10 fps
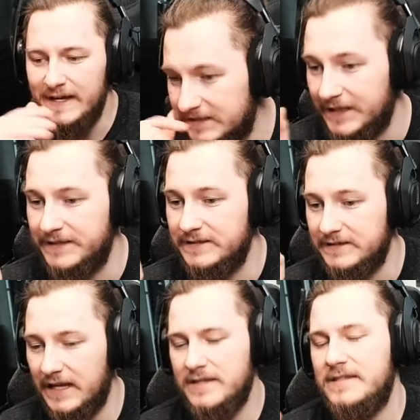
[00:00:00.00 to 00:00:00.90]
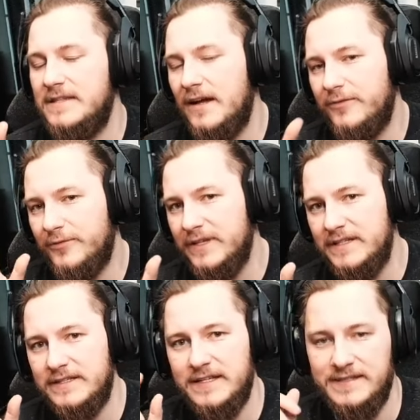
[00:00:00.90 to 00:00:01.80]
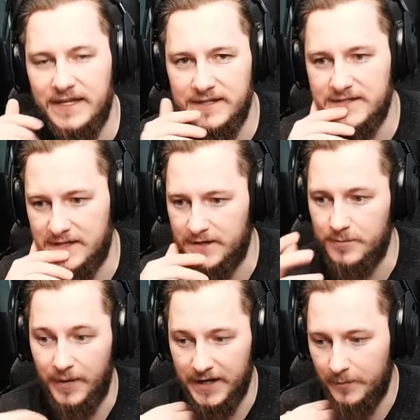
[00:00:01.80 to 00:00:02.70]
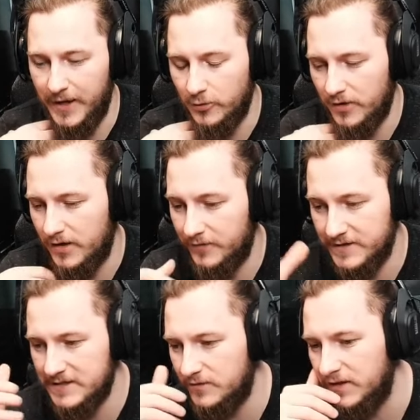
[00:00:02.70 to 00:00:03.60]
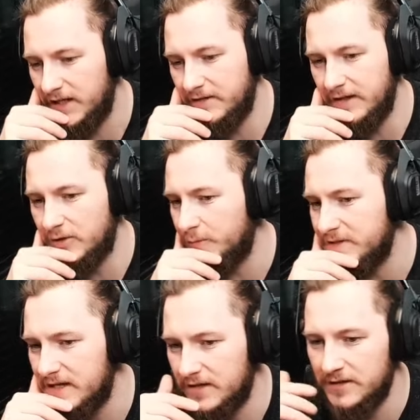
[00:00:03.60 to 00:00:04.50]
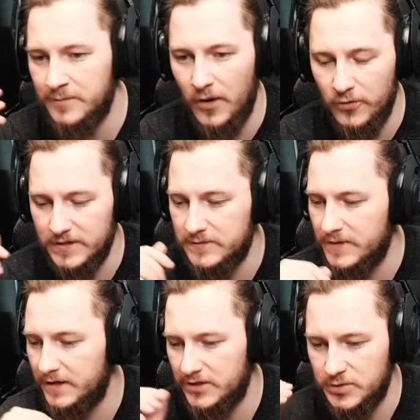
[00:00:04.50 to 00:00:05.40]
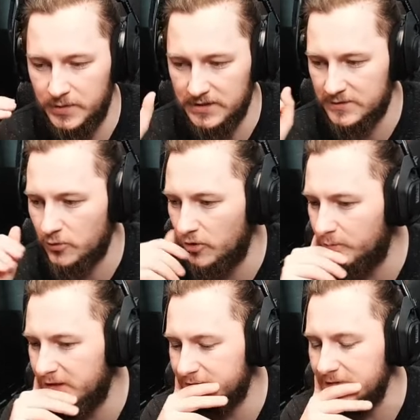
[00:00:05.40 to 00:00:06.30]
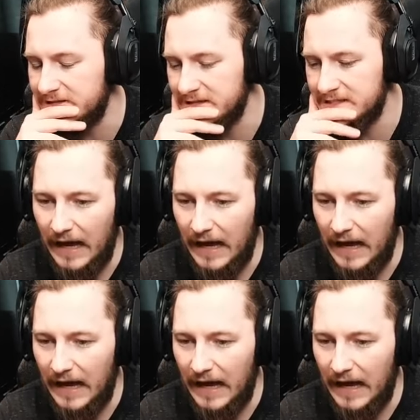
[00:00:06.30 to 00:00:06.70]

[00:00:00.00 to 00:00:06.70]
Denn das darf nicht das Ende sein, meiner Meinung nach. Weiß nicht, wie ihr da denkt, ob ihr sagt, ich brauche nichts mehr, das Spiel ist so komplett, wie es ist.